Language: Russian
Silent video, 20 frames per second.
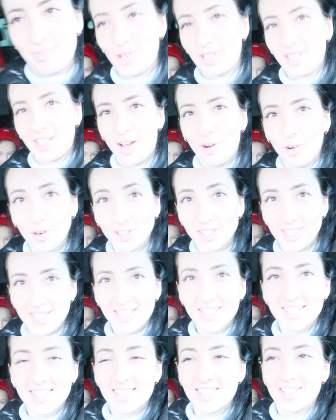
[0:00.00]
Поль такая, о,
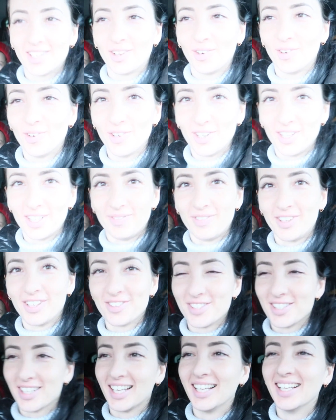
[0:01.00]
трясица сделала, о,
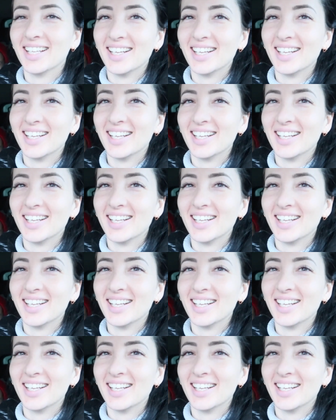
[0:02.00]
макюзер.